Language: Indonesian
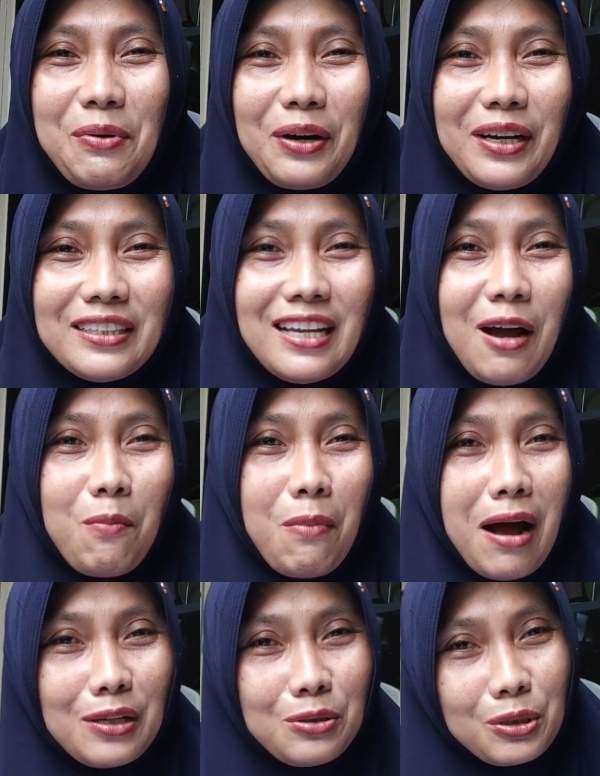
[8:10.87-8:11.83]
Pokoknya
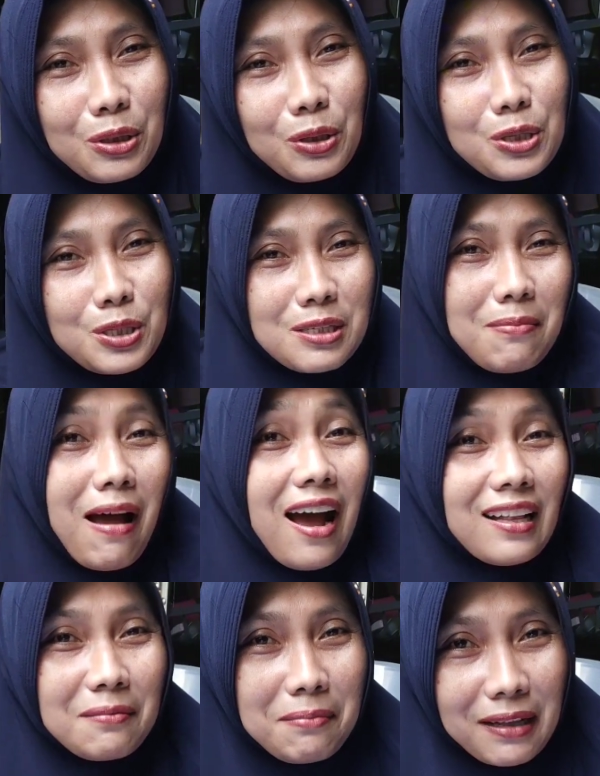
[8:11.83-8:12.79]
maju terus
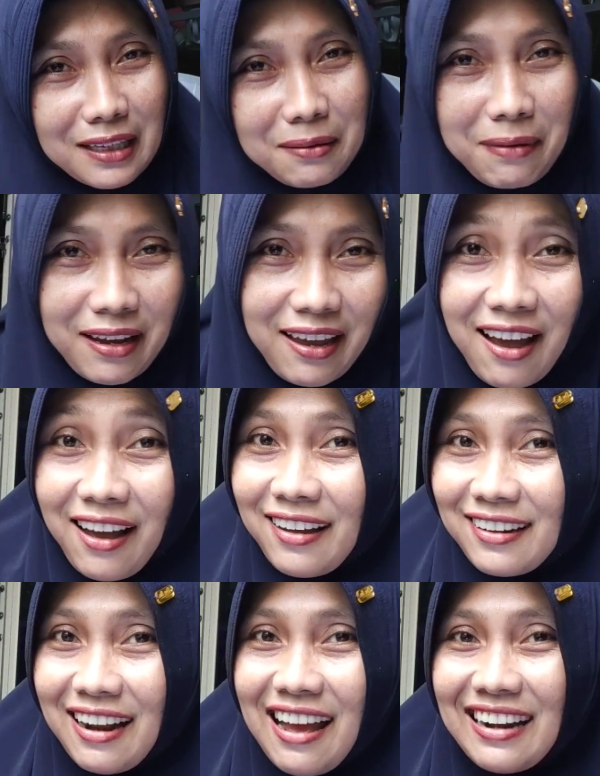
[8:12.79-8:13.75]
semangat 45 ya
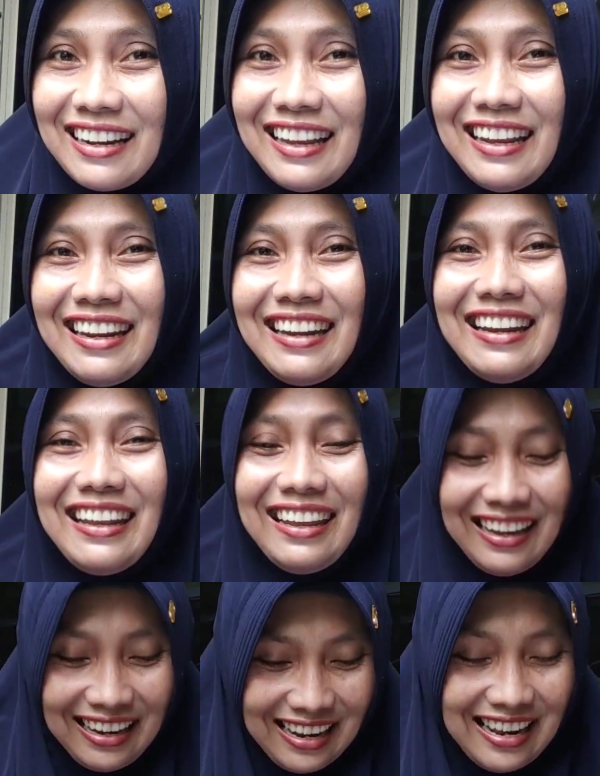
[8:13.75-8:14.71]
karena hari ini
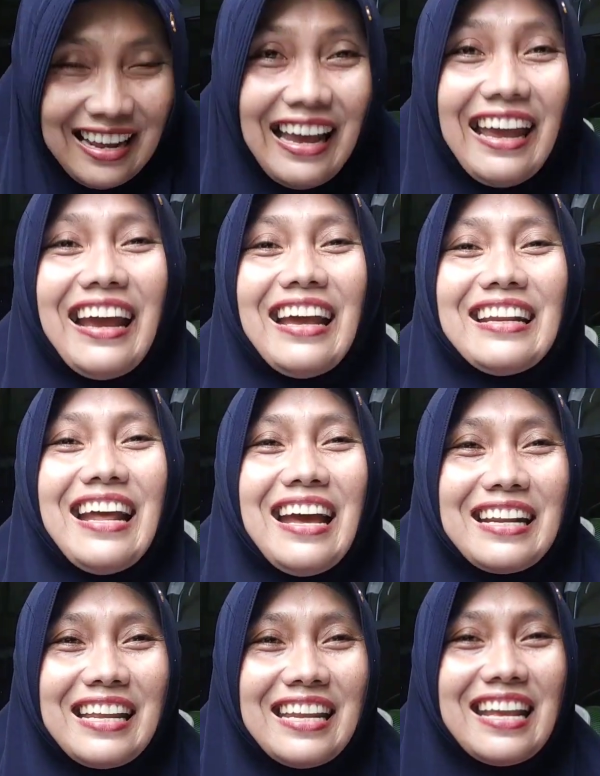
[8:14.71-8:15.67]
eh karena
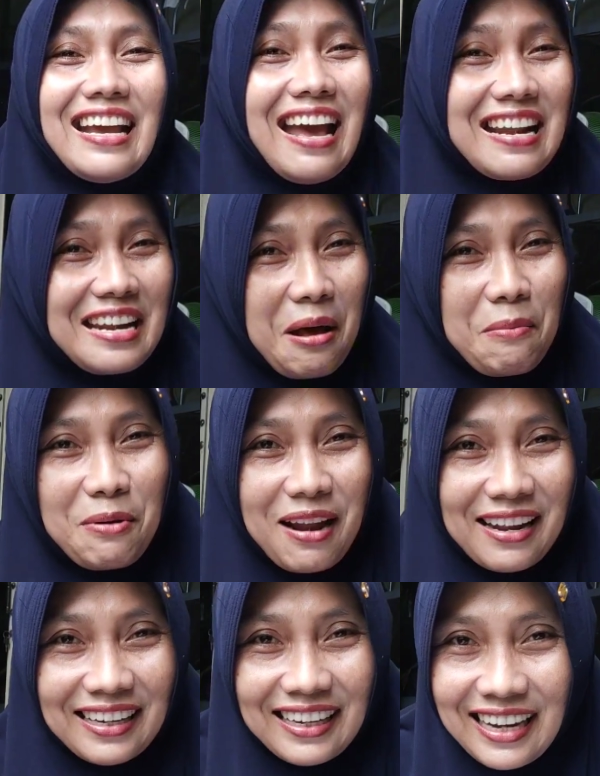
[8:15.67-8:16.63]
hari ini karena
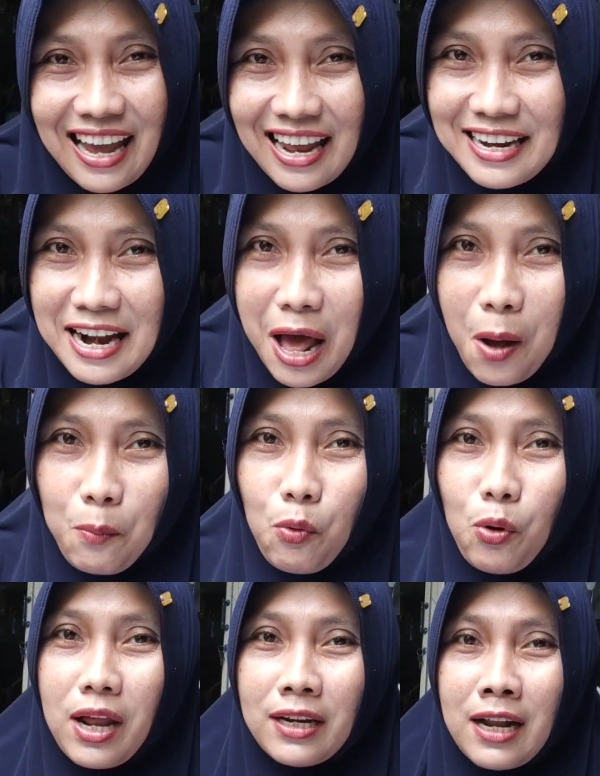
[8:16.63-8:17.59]
bulan ini adalah
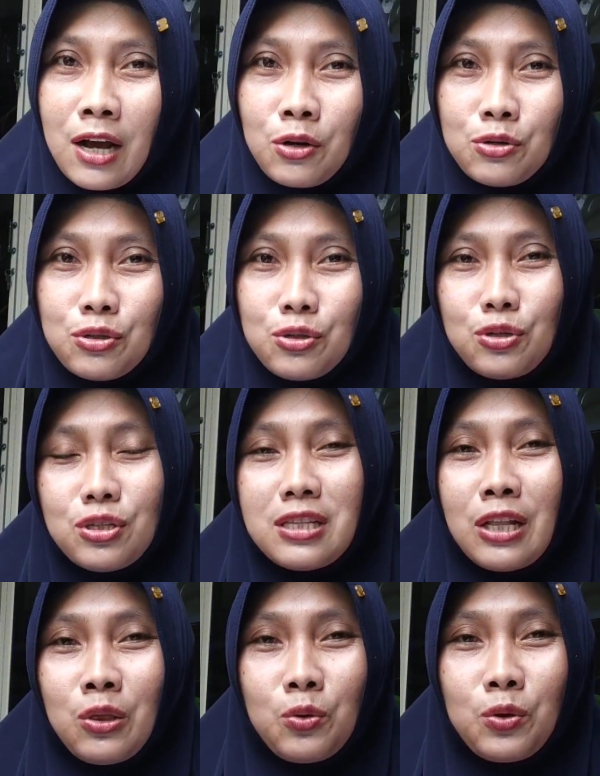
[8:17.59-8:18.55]
bulan Agustus
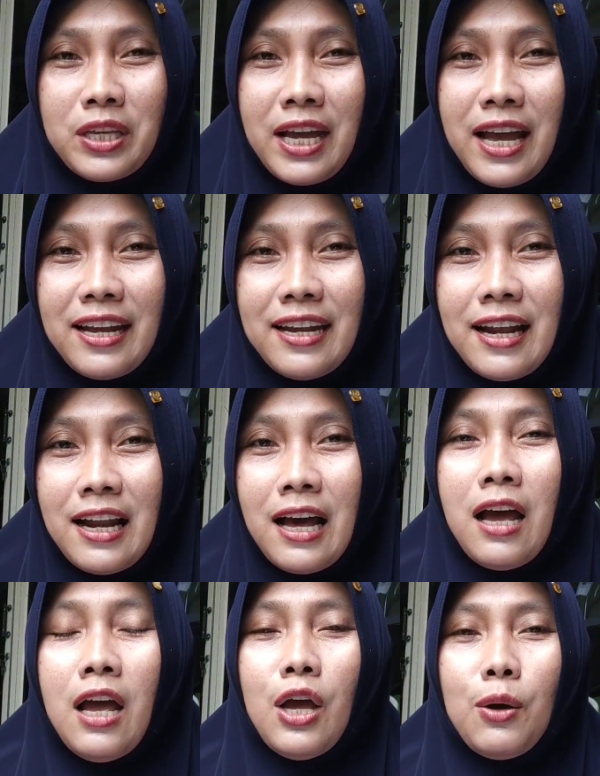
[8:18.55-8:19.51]
tentunya
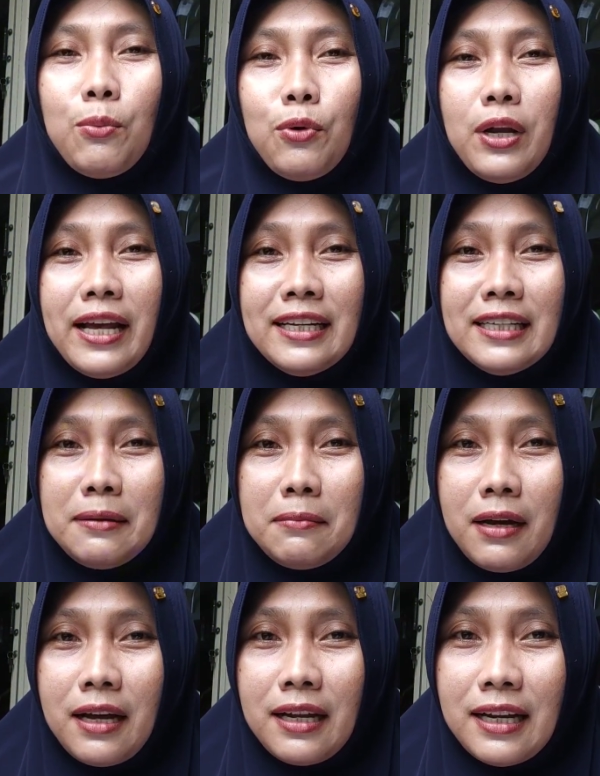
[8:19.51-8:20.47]
adalah bulan
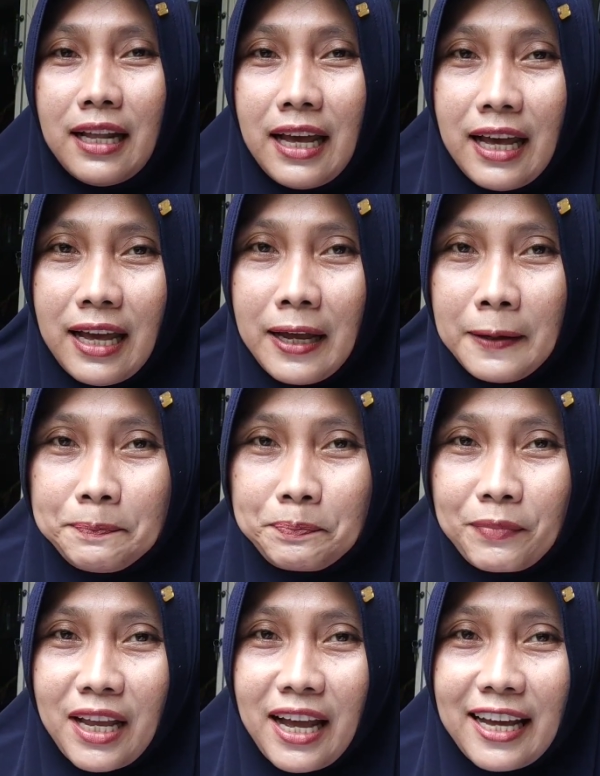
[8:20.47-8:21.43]
dimana
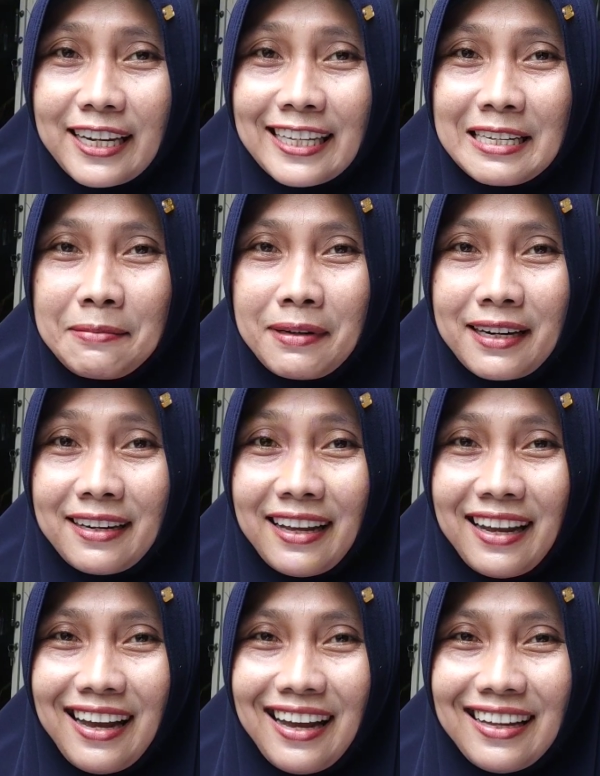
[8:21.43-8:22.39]
hari
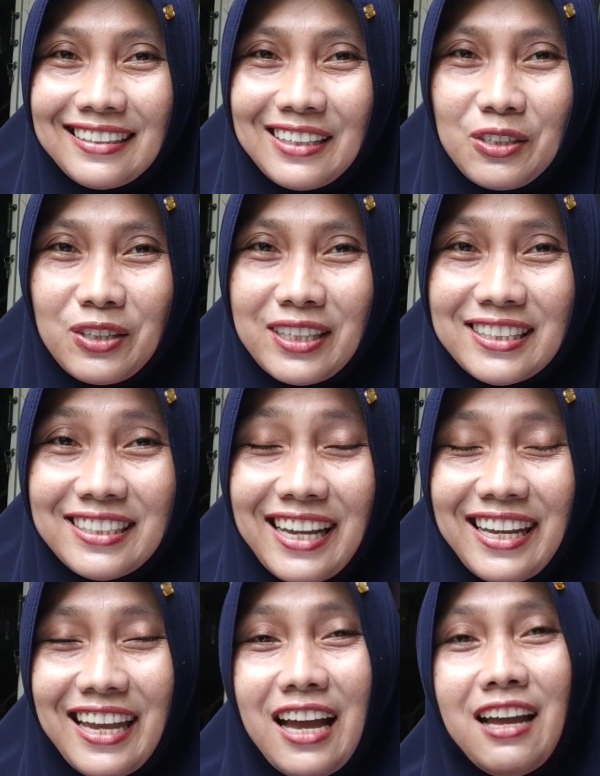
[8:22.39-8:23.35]
kemerdekaan Indonesia
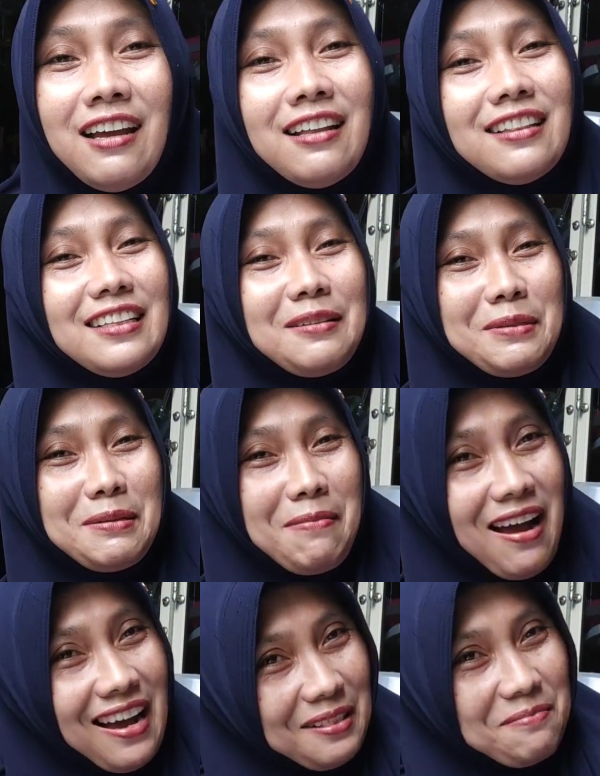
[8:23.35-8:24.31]
ya. Tetap
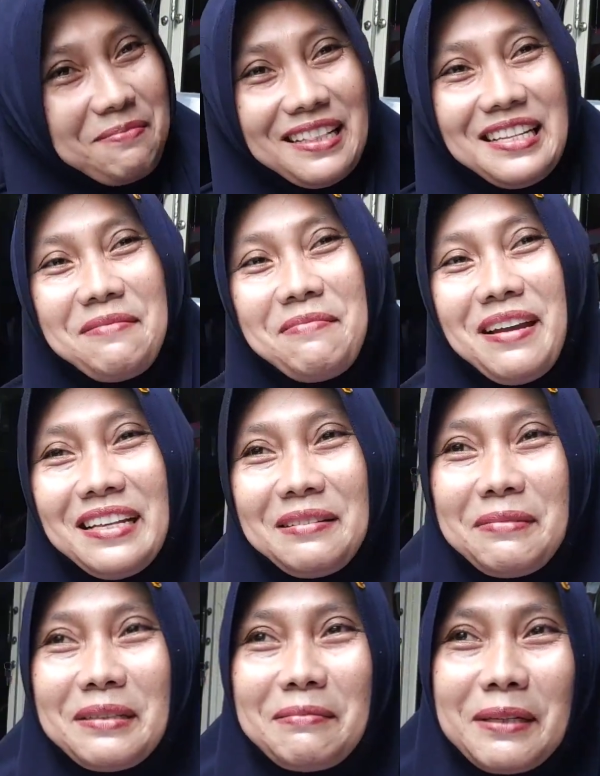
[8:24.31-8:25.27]
semangat 45 ya
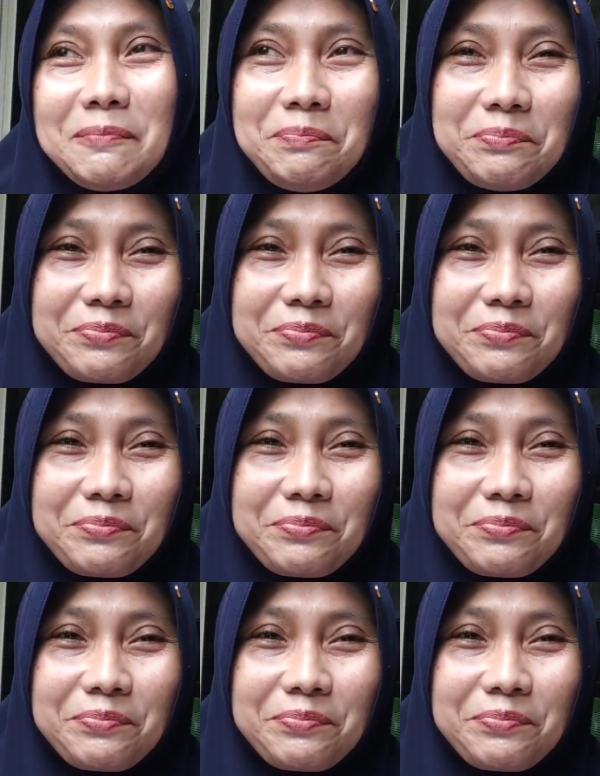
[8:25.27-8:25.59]
teman-teman.